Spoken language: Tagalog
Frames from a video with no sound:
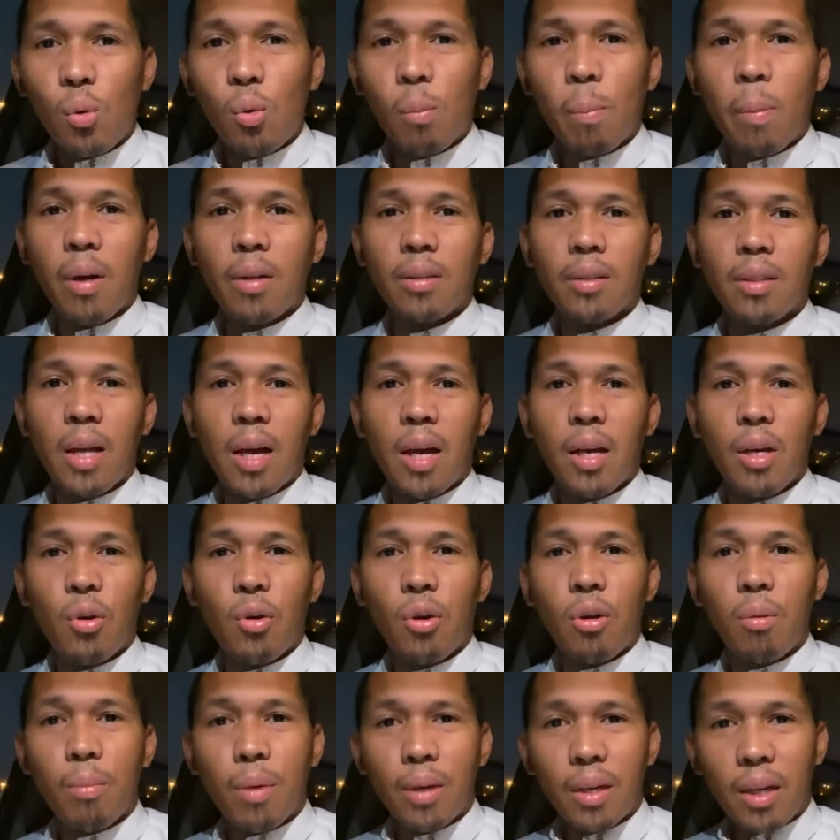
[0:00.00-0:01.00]
upang
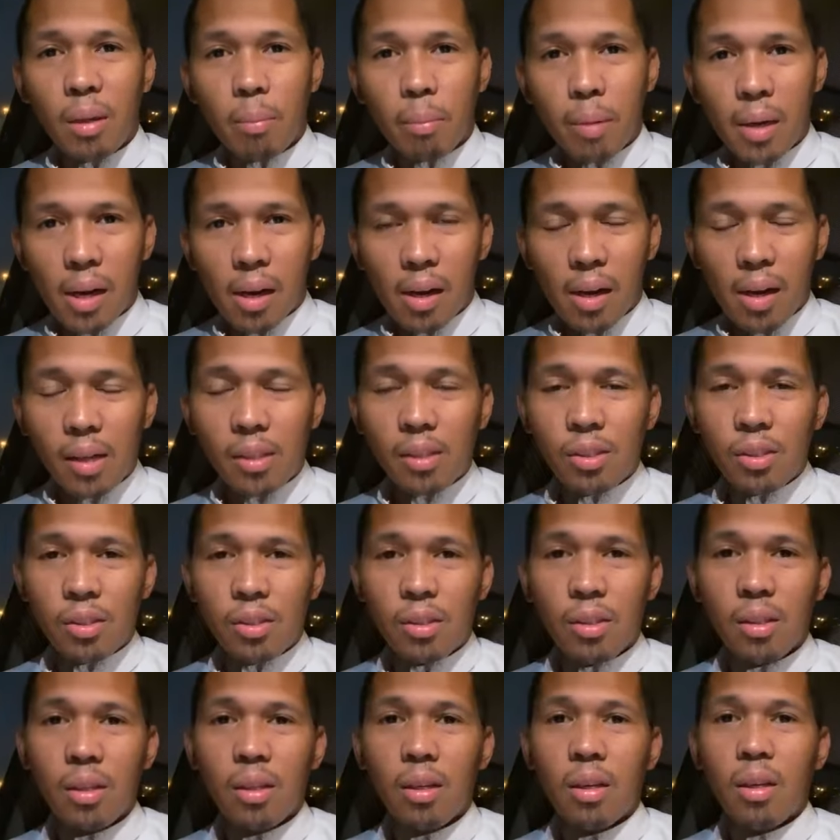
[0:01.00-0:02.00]
tayo'y maging
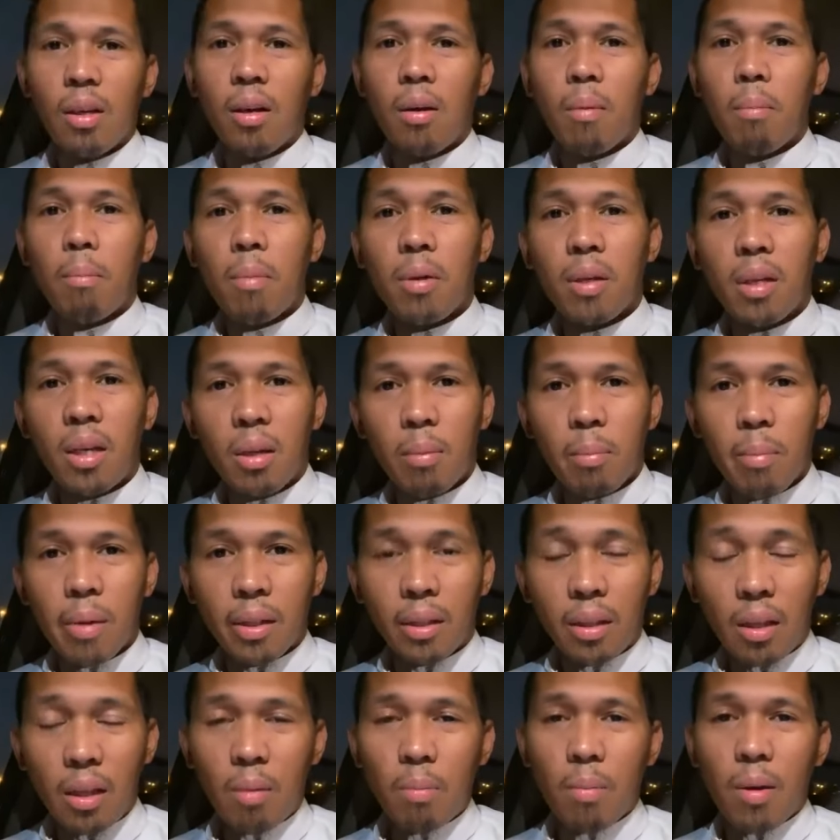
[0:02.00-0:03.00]
malakas maging
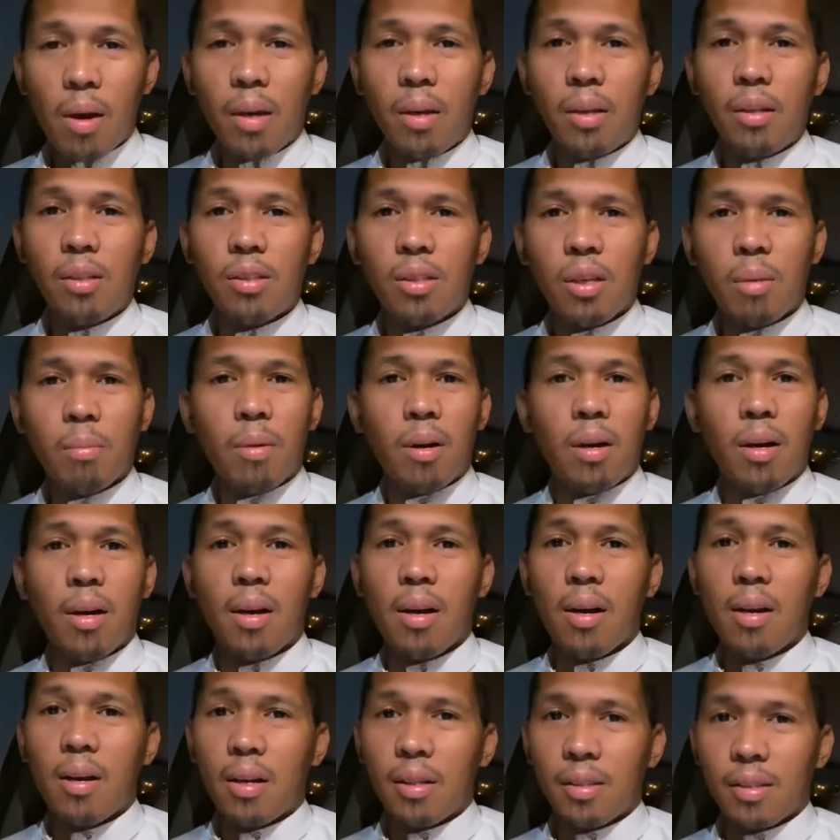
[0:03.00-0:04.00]
matibay sa
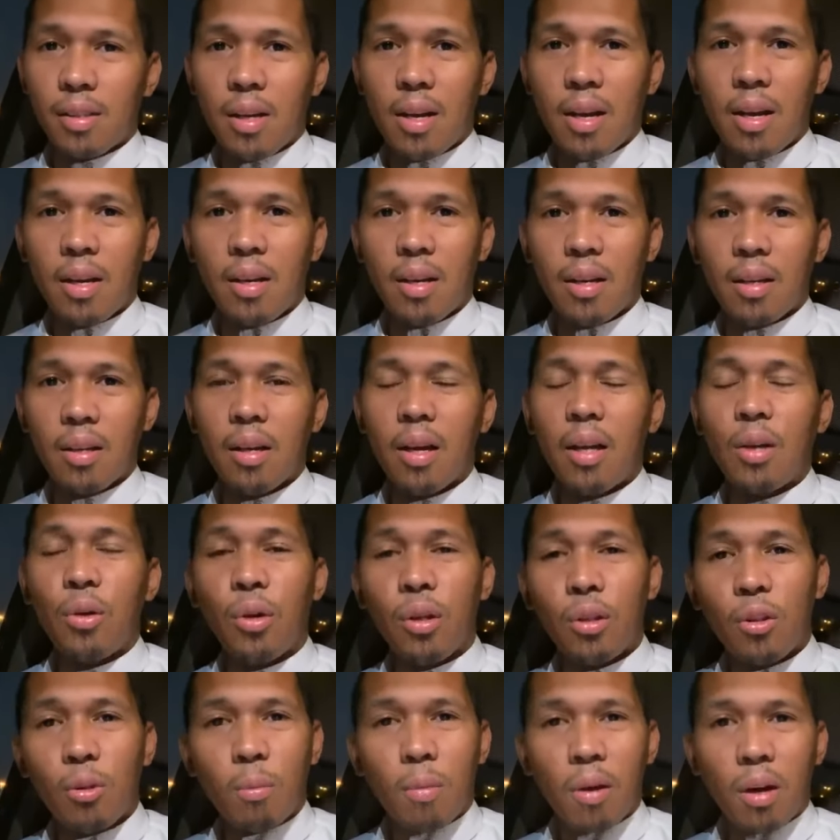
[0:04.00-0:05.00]
mga kasalanan.
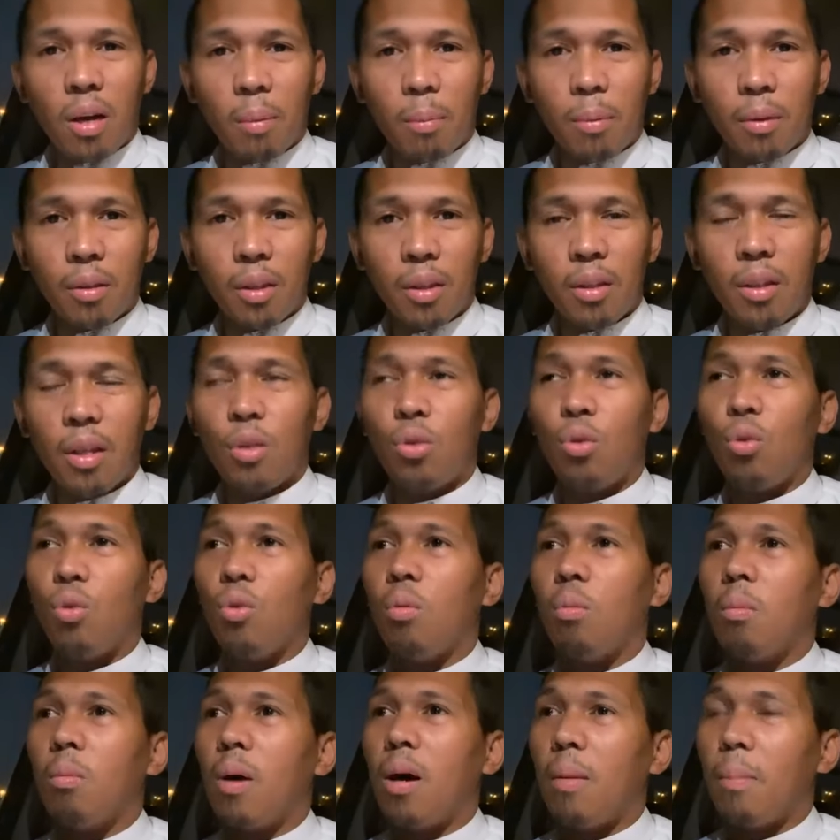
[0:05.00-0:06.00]
Ano ito mga kapatid? Ito
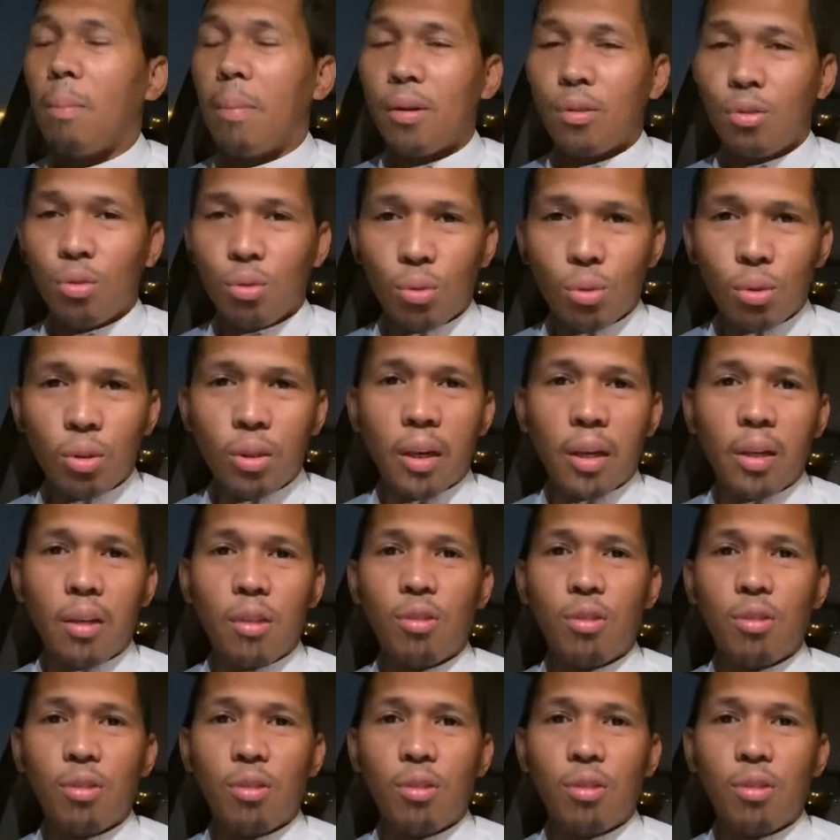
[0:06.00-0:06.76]
yung mga pagsunod